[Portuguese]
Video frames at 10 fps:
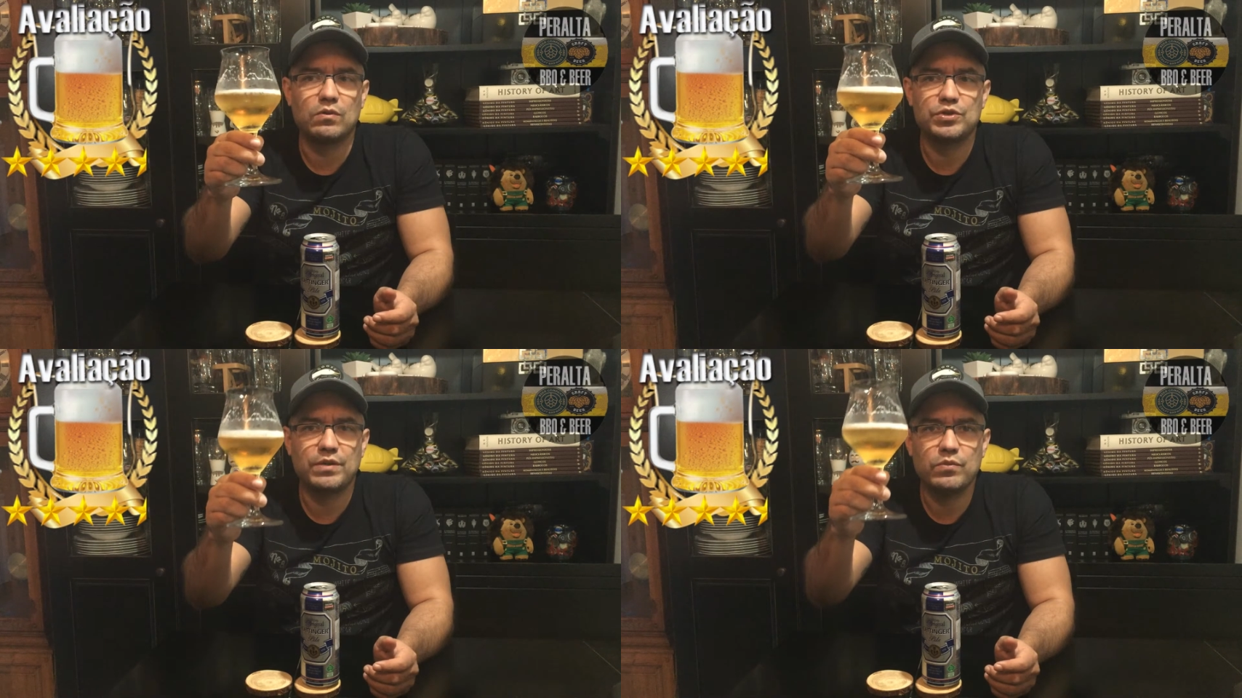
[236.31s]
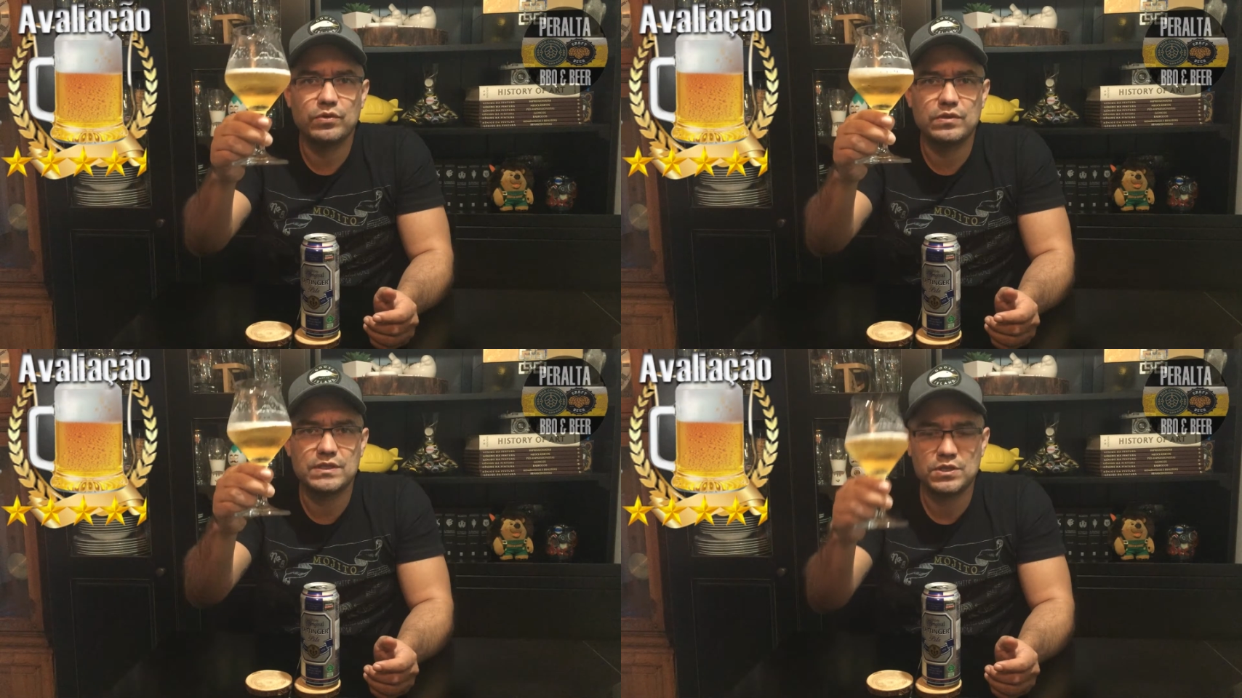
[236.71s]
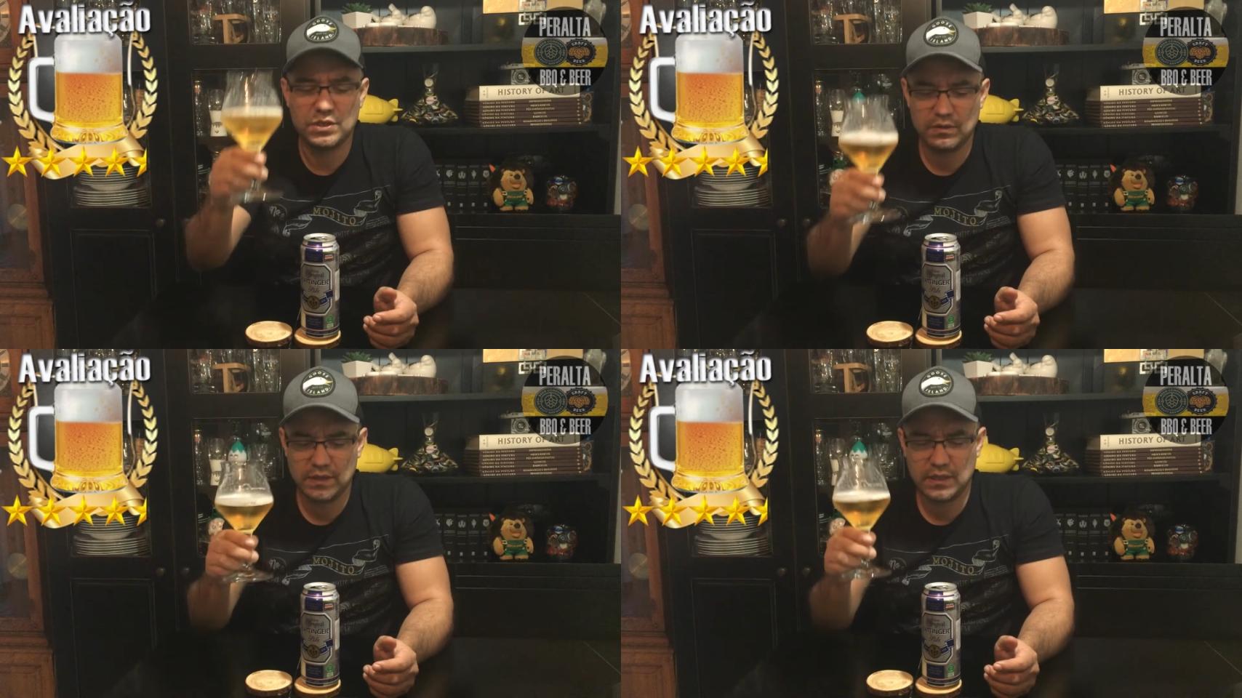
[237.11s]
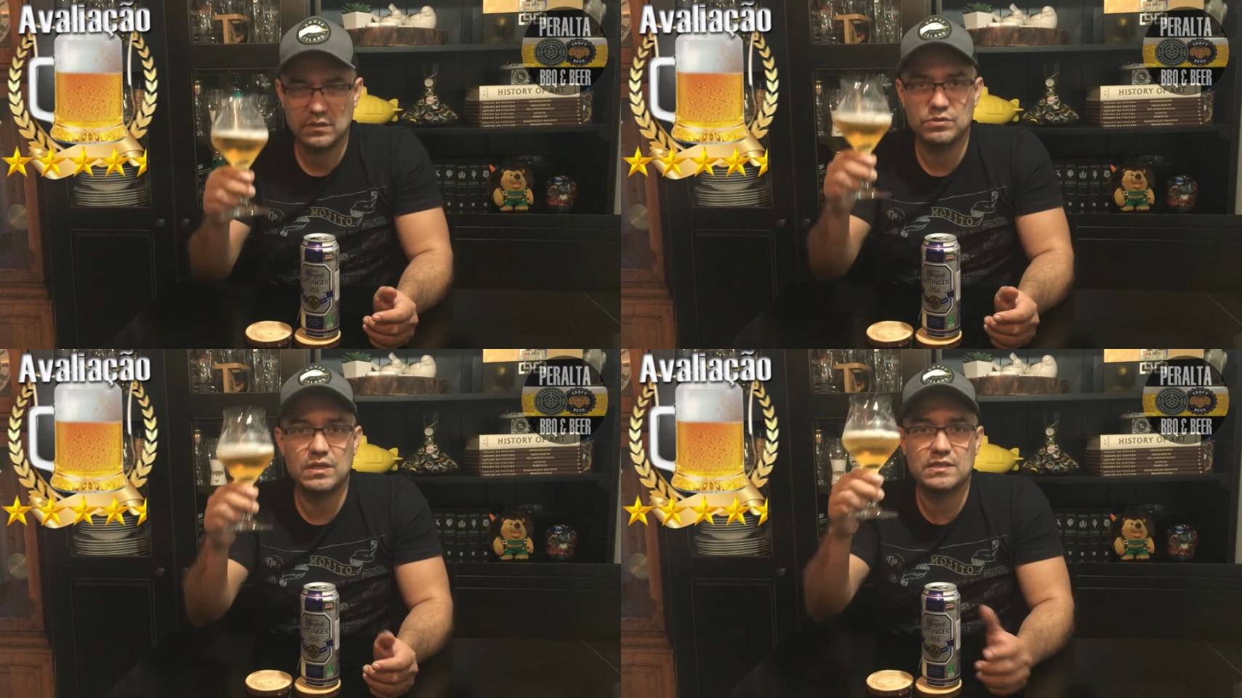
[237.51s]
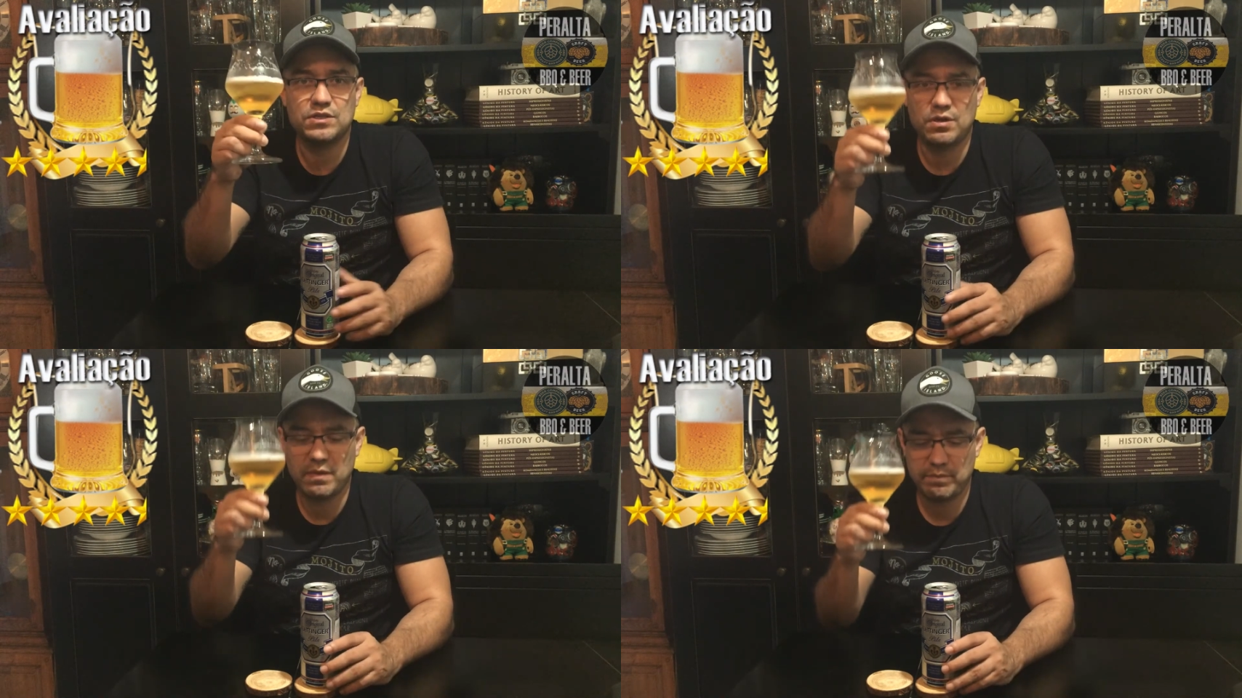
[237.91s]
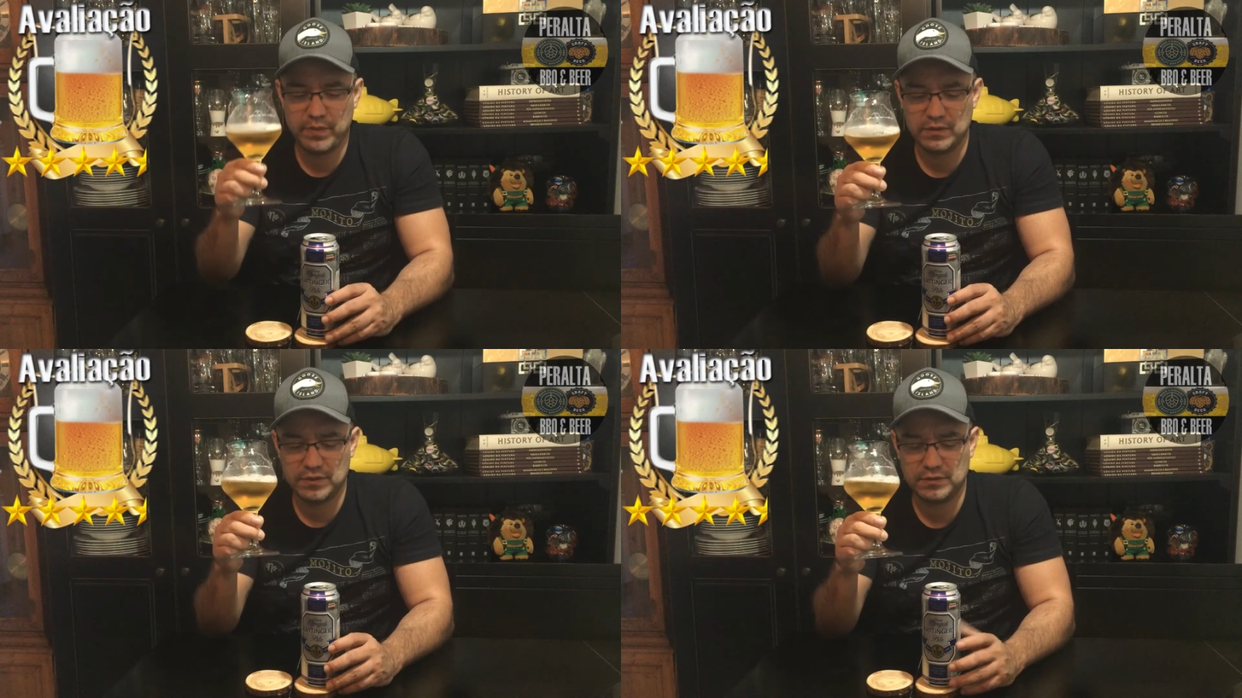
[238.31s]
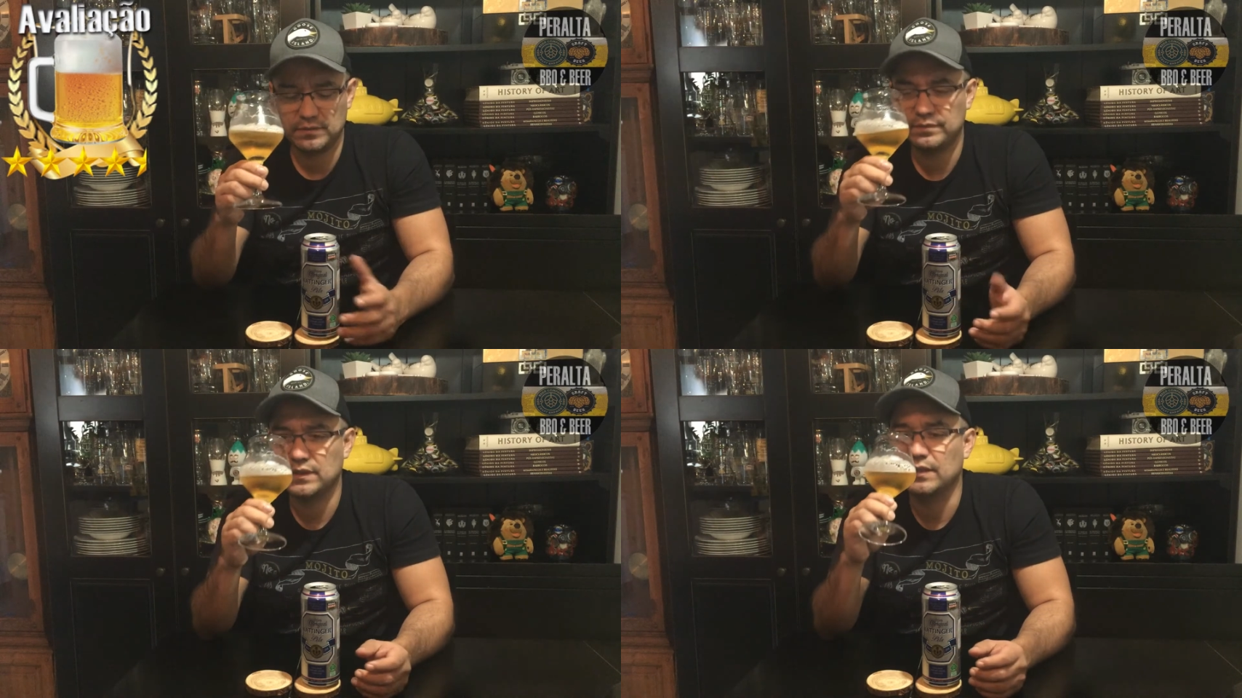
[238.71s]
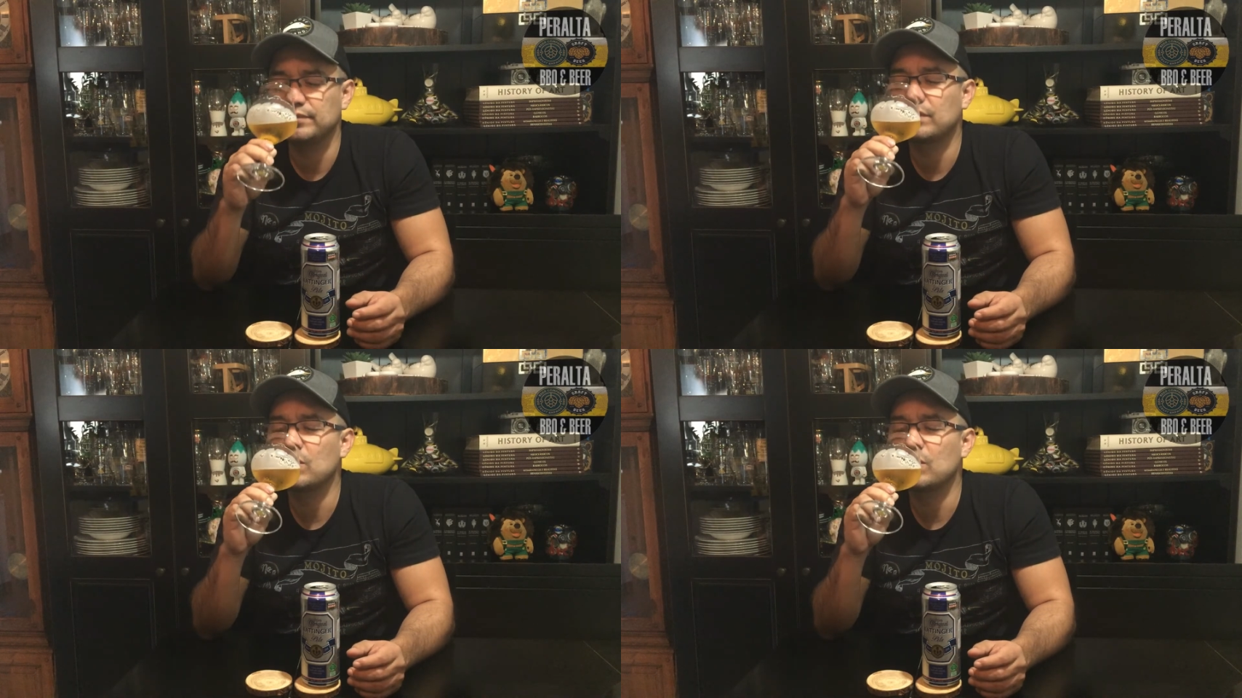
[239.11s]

Gostei muito desse estilo aqui, dessa German Pills, tá?